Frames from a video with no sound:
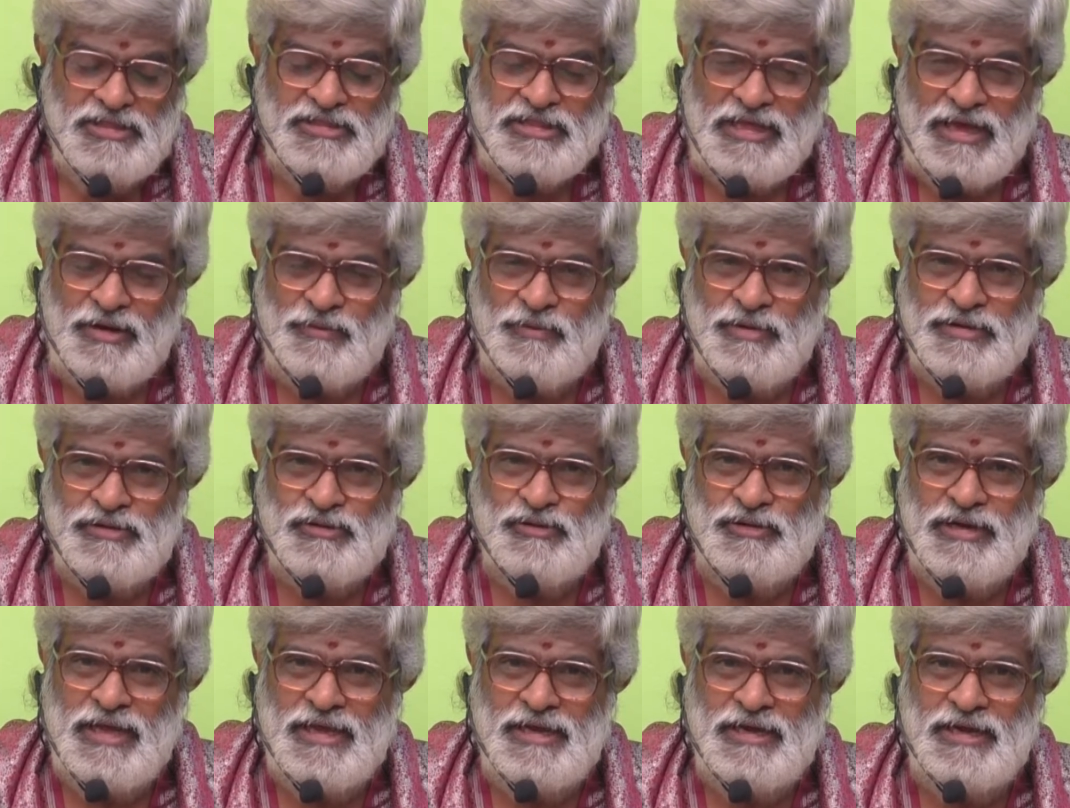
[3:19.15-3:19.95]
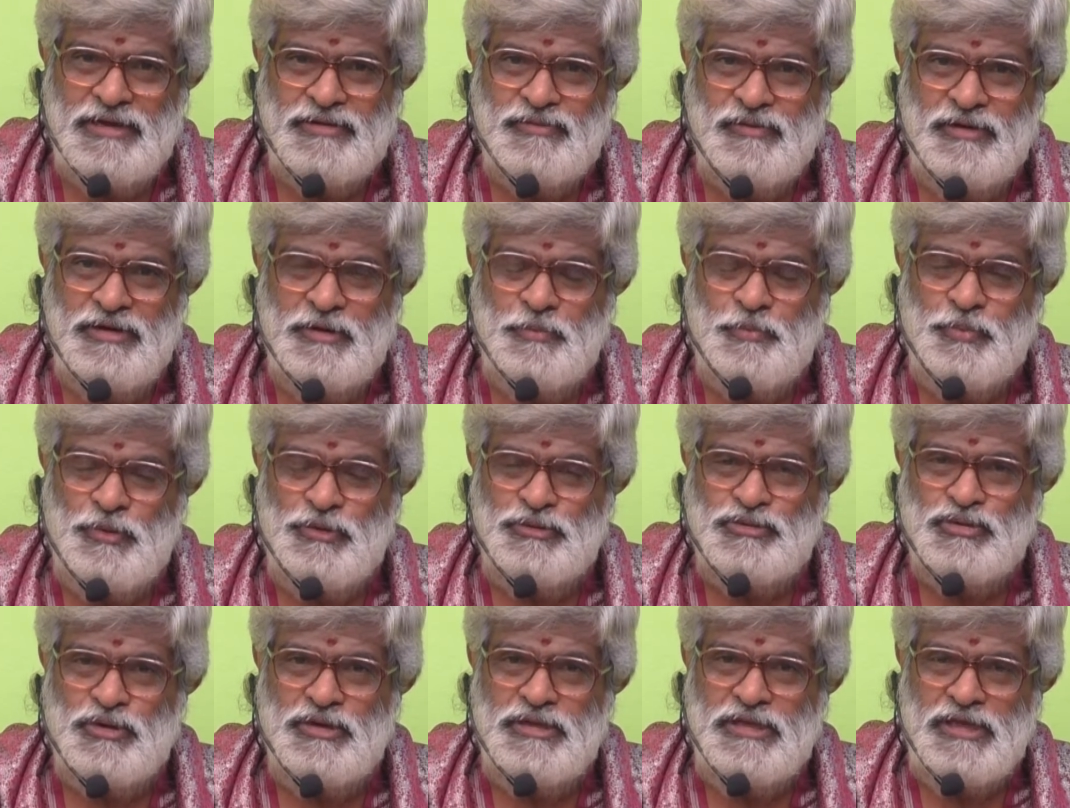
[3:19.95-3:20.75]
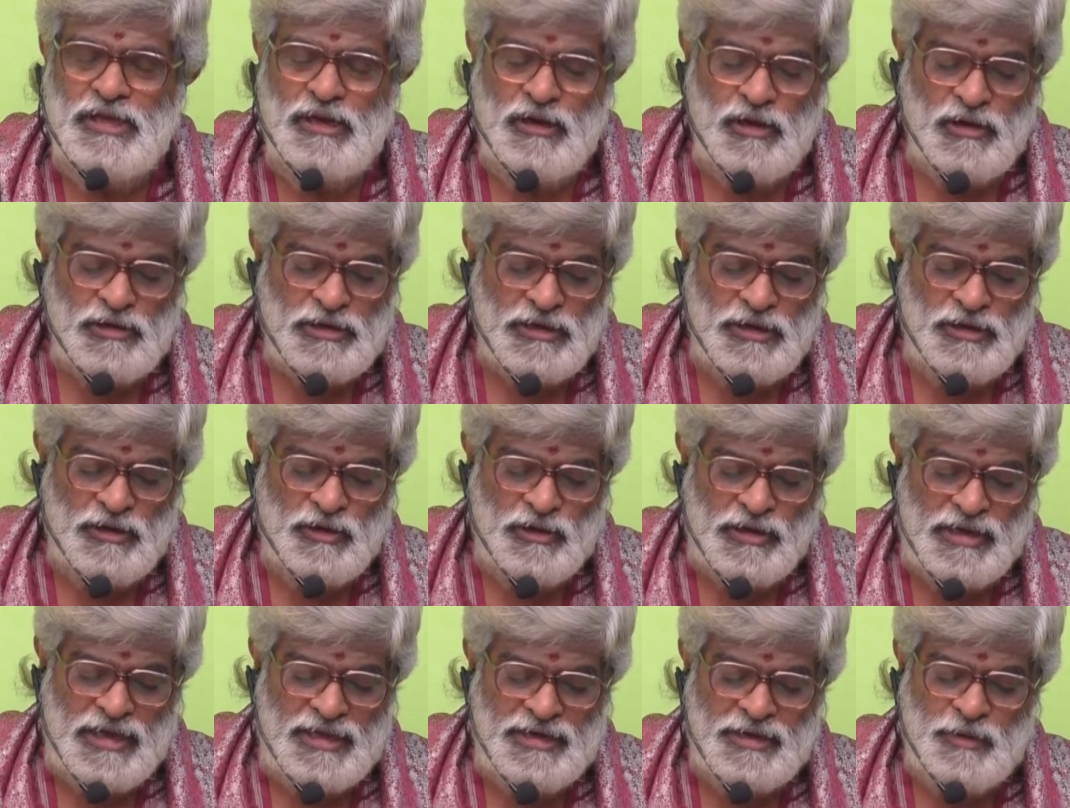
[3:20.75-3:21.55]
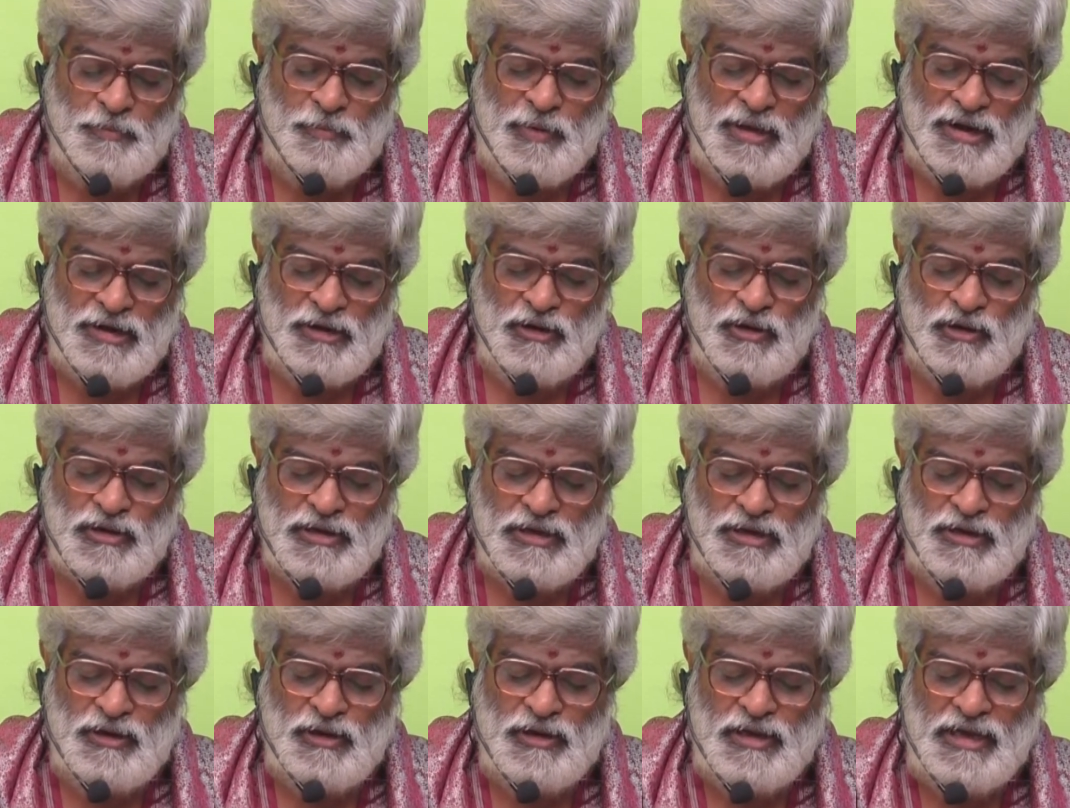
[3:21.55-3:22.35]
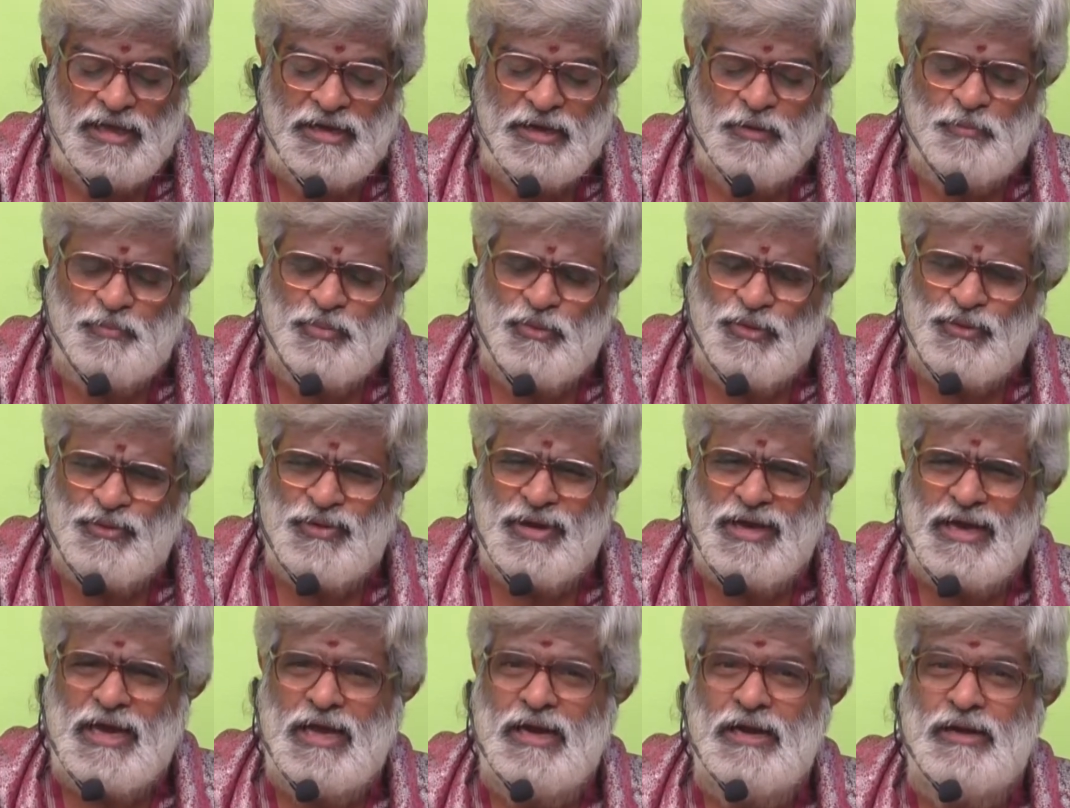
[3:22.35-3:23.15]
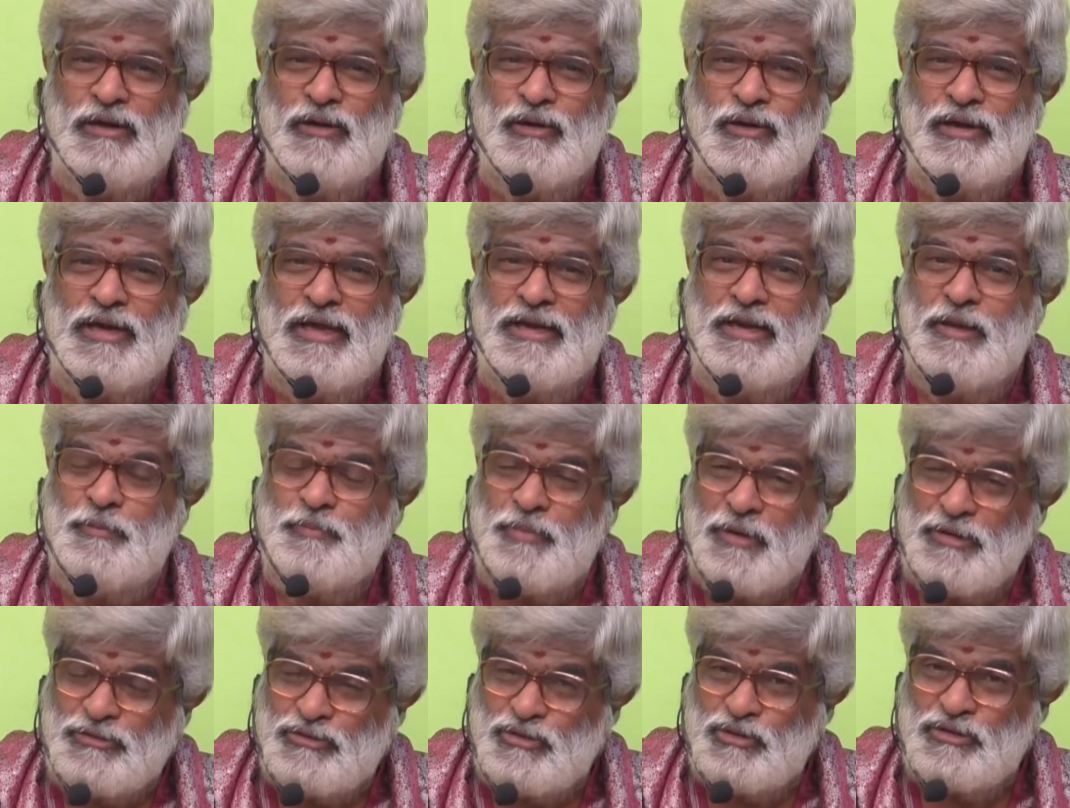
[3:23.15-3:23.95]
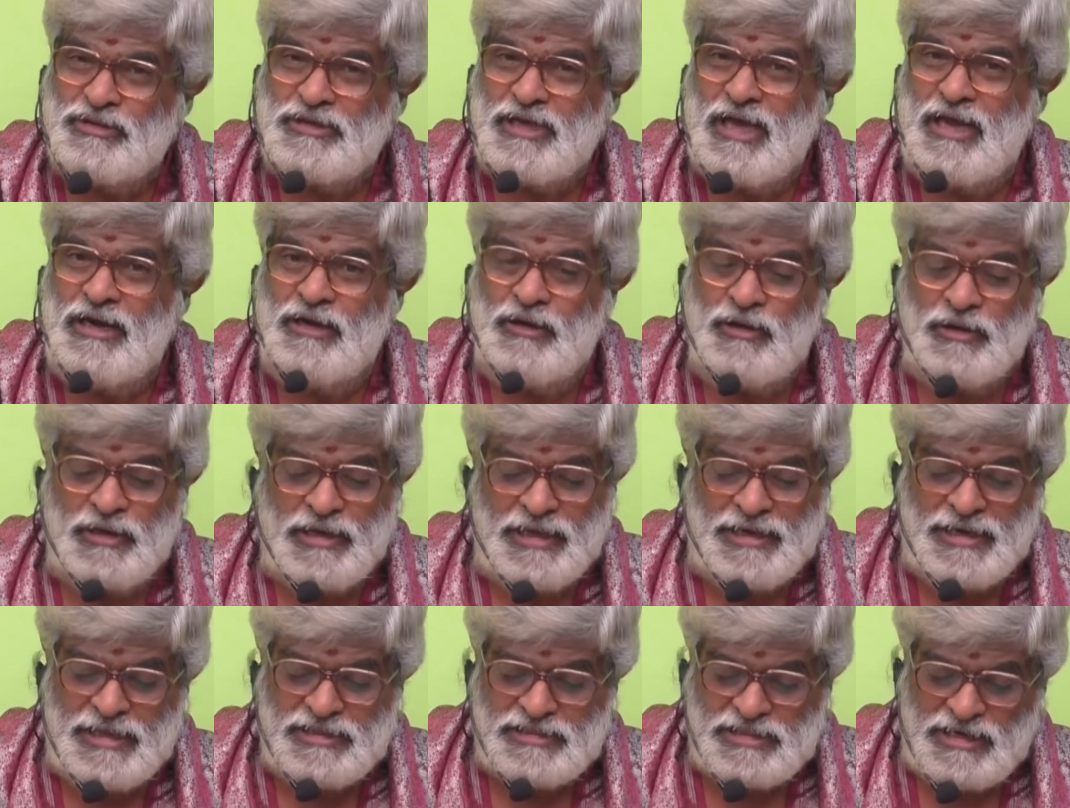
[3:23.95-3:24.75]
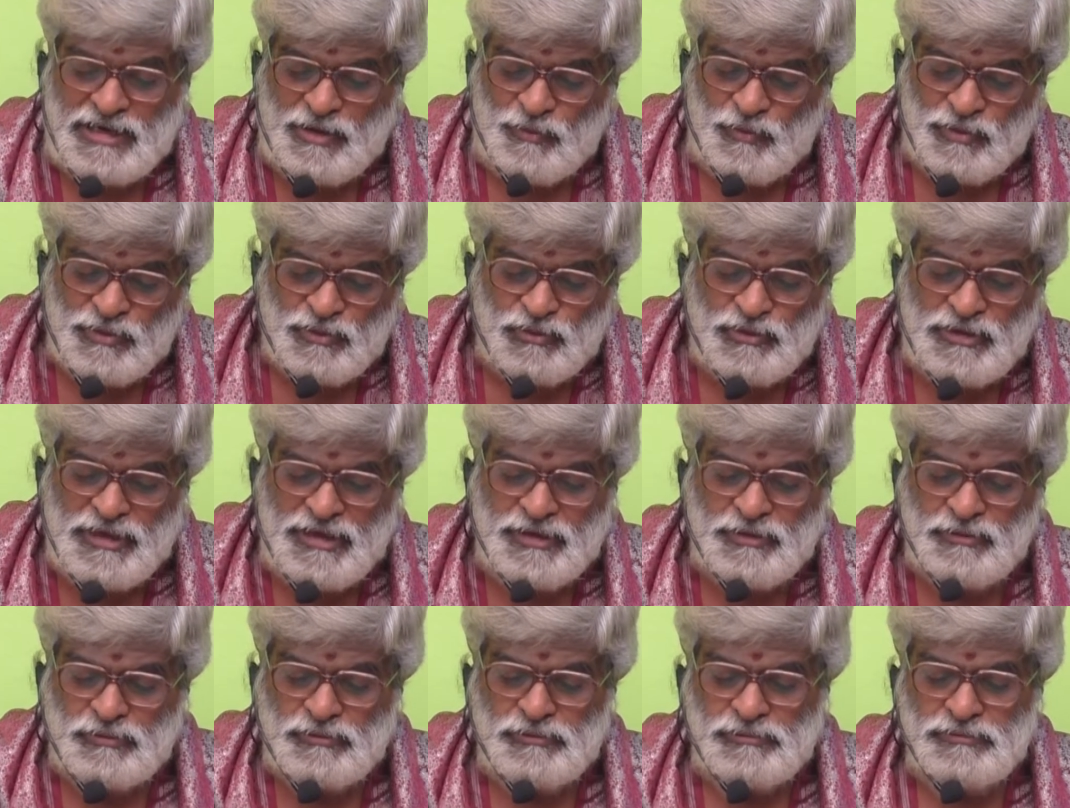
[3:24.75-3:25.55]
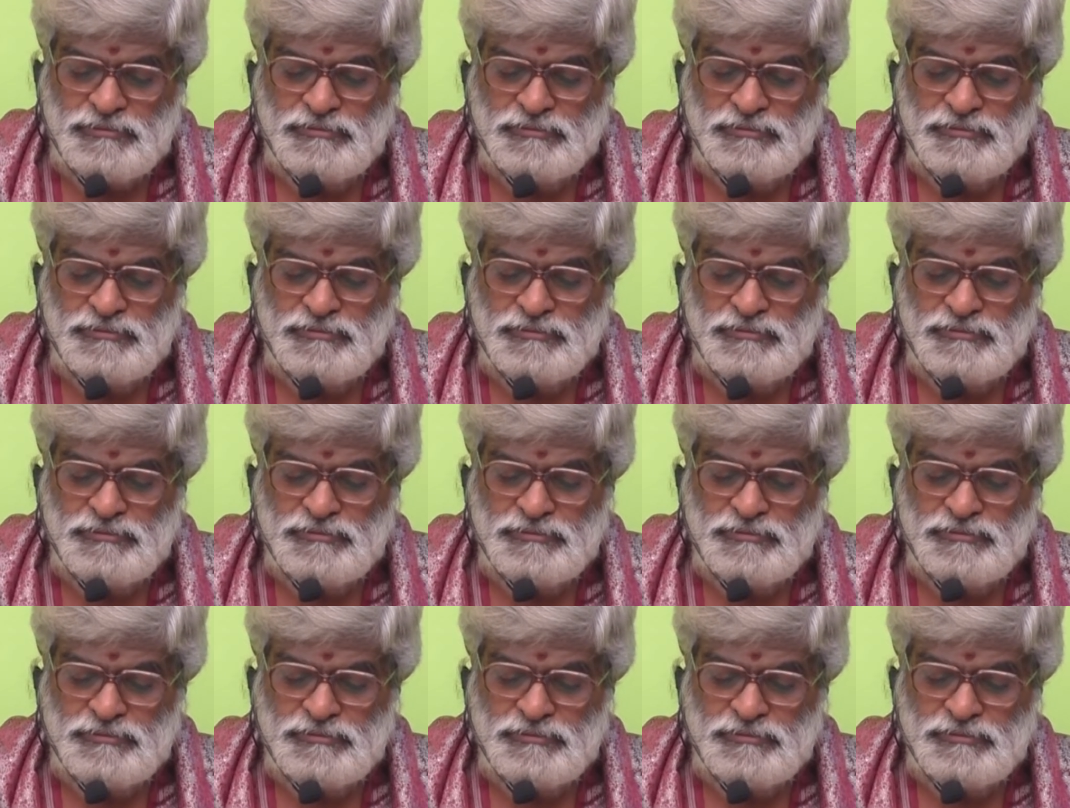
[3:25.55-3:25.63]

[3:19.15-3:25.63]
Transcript: సర్వజ్ఞుడైనటువంటి పురుషుడు ఈ లోకంలో కానీ పరలోకంలో కానీ పూర్వకాలంలో కానీ ప్రస్తుత కాలంలో కానీ అసలు ఎవరూ లేరు